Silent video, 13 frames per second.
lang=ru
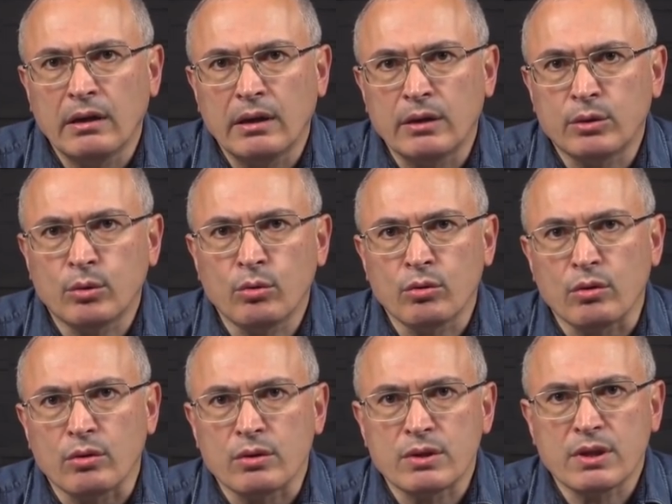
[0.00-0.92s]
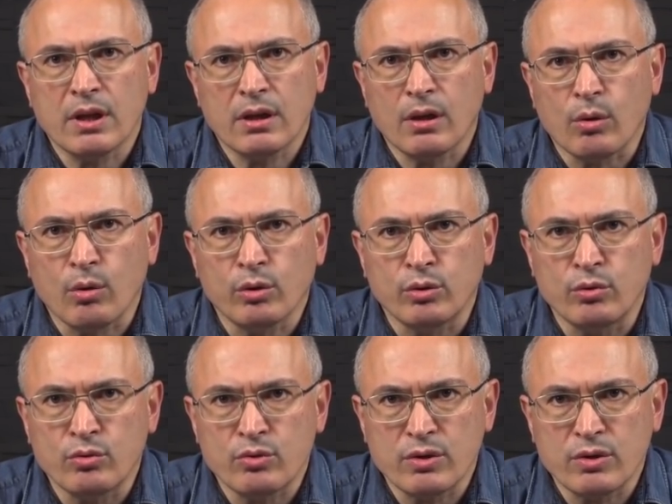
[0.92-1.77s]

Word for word: и то за крохотную